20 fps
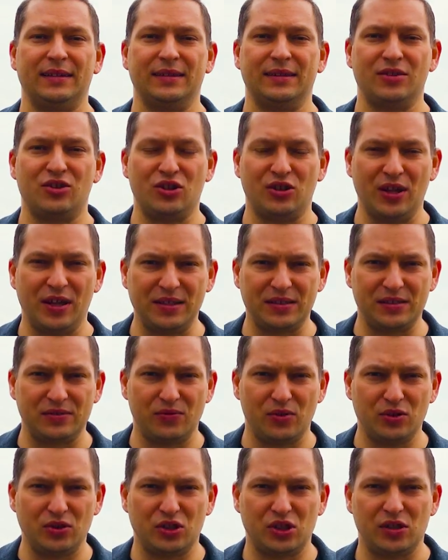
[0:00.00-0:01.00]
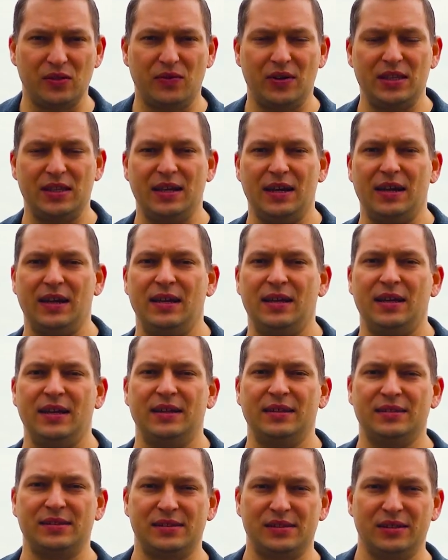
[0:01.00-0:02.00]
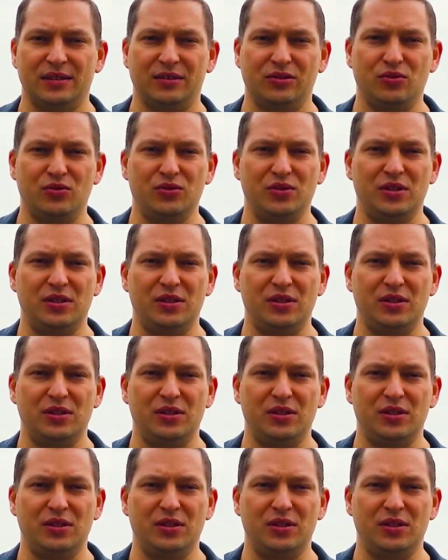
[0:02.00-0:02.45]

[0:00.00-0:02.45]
начиная с сегодняшнего дня, целую